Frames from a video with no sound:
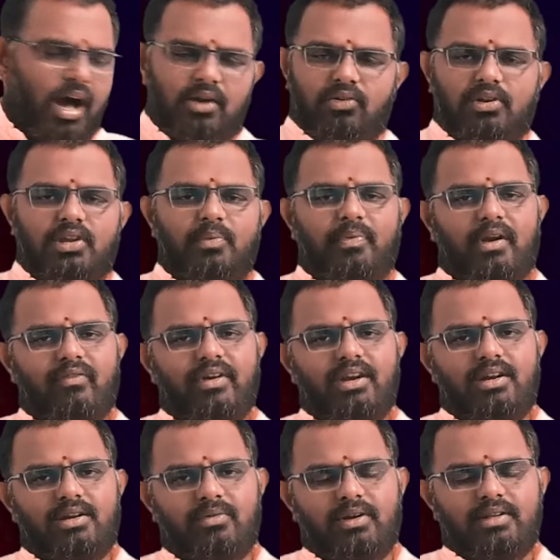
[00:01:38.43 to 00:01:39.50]

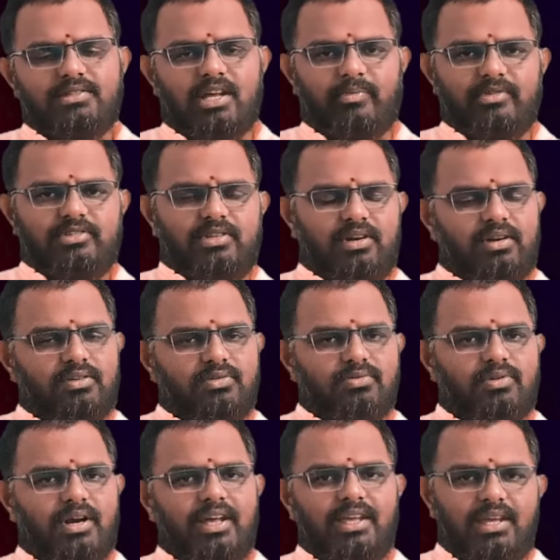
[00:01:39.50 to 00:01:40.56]
ఆరోగ్యపరమైనటువంటి సమస్యలు అంటూ
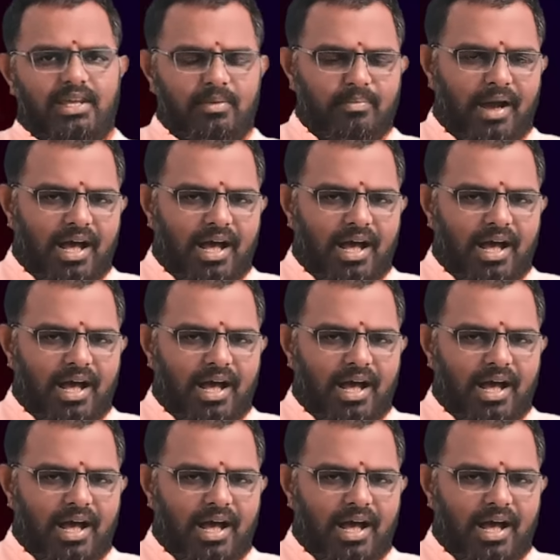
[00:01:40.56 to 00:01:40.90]
కూడా ఈ